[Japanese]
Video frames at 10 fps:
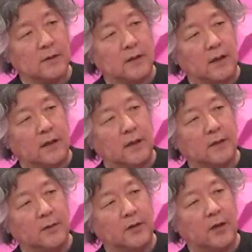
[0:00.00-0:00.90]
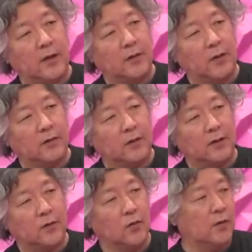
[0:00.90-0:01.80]
礼から始まって礼に終わるってい
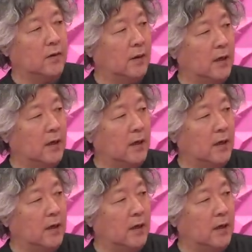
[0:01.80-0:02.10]
うか、はい、